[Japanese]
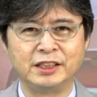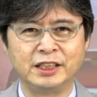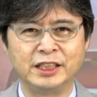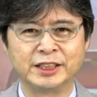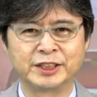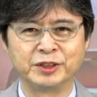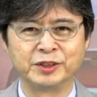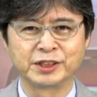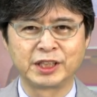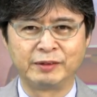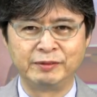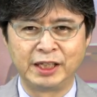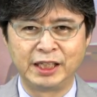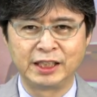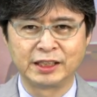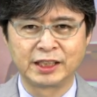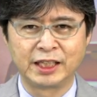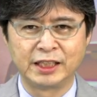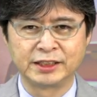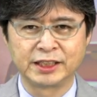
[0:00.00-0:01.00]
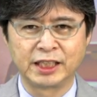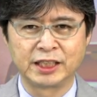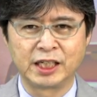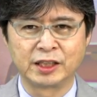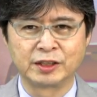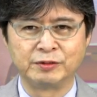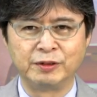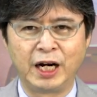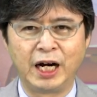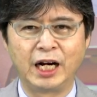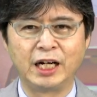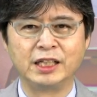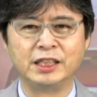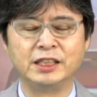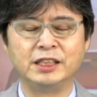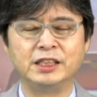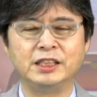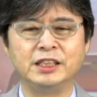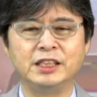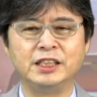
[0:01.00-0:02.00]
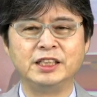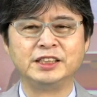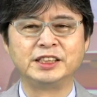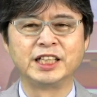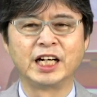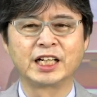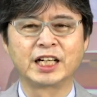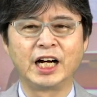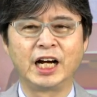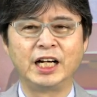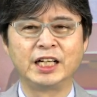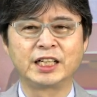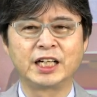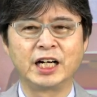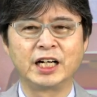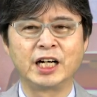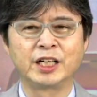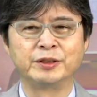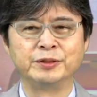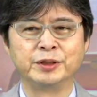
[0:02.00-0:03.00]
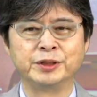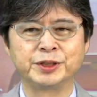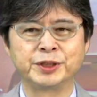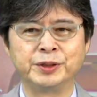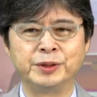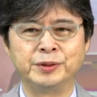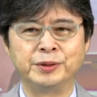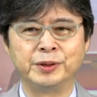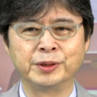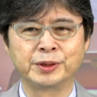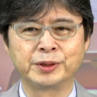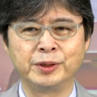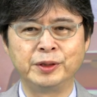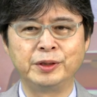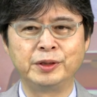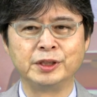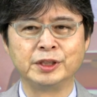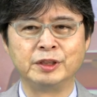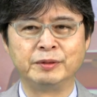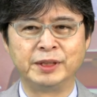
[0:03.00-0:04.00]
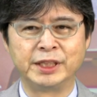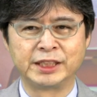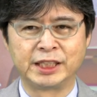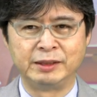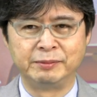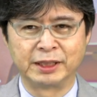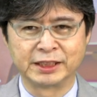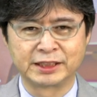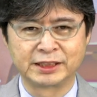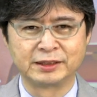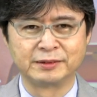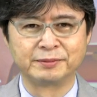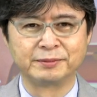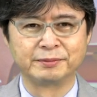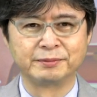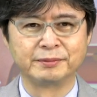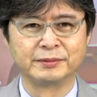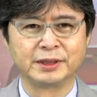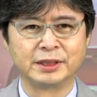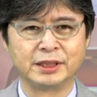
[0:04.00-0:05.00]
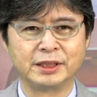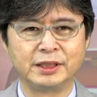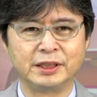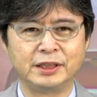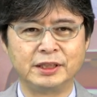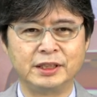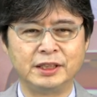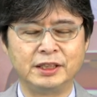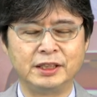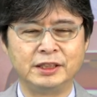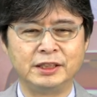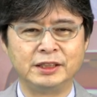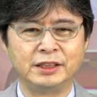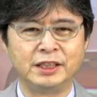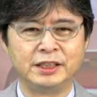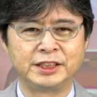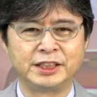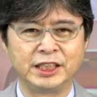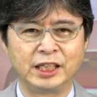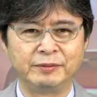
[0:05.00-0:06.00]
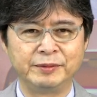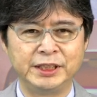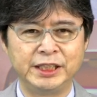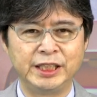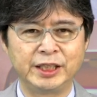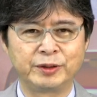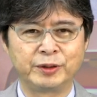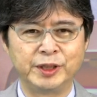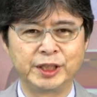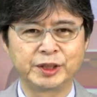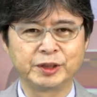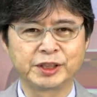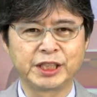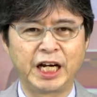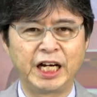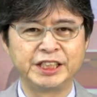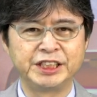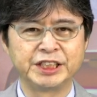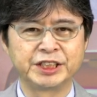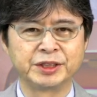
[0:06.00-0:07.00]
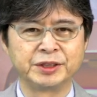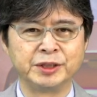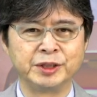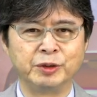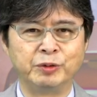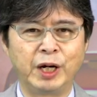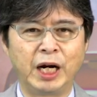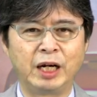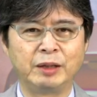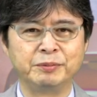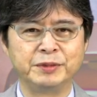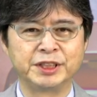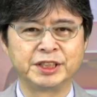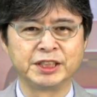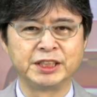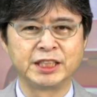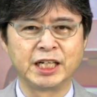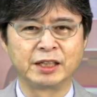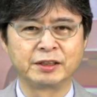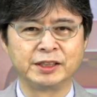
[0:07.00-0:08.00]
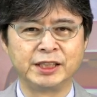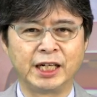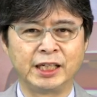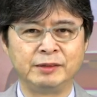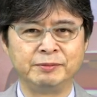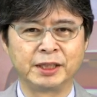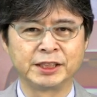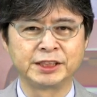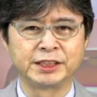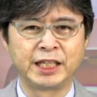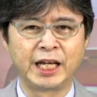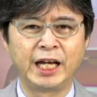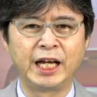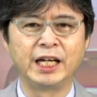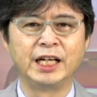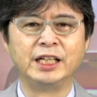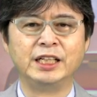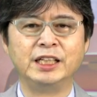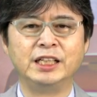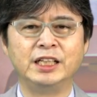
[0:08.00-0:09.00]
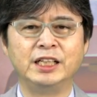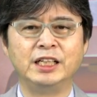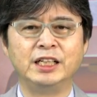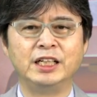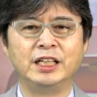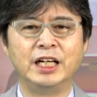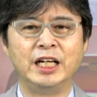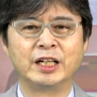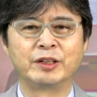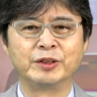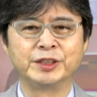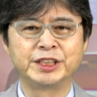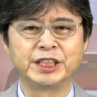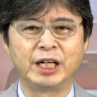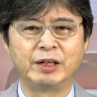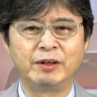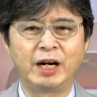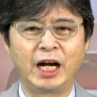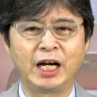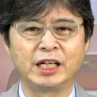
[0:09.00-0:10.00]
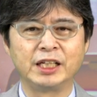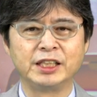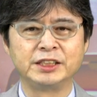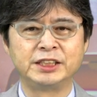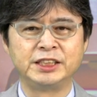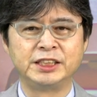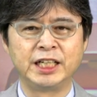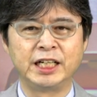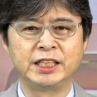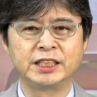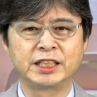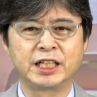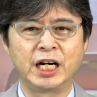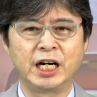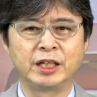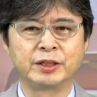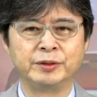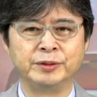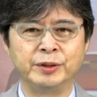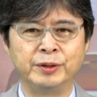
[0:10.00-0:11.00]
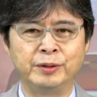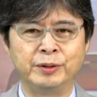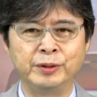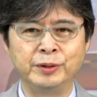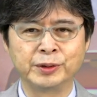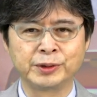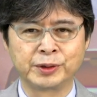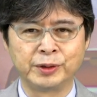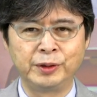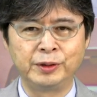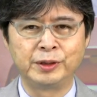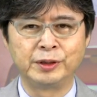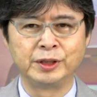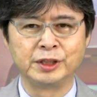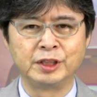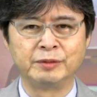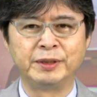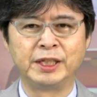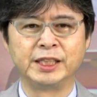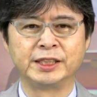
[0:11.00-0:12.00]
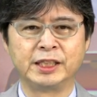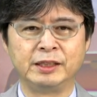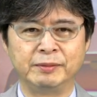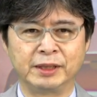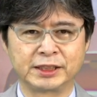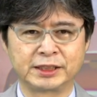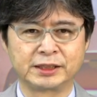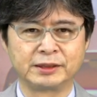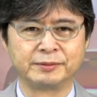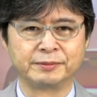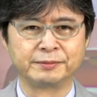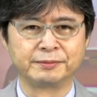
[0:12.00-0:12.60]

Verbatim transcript: そのため、経済学は社会科学の女王と呼ばれています。ちなみにこれと対峙するのは物理学でありまして、こちらは自然科学の王と呼ばれています。